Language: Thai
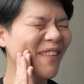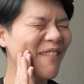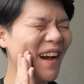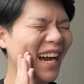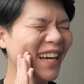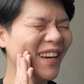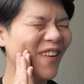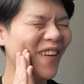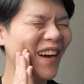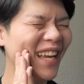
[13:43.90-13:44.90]
ไม่มากก็
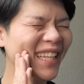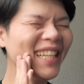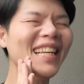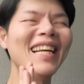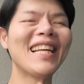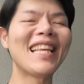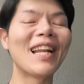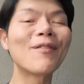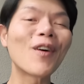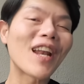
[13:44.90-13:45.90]
น้อยอย่า
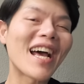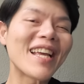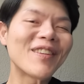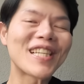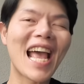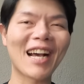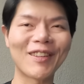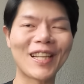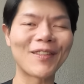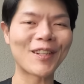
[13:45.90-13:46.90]
ลืมกดไลค์กดแชร์ก
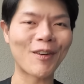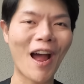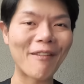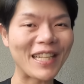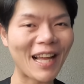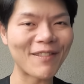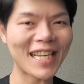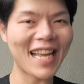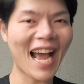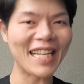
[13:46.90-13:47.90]
ด subscribe ไปตามใจ
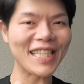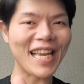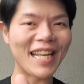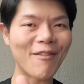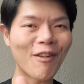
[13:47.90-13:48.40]
IG Eddy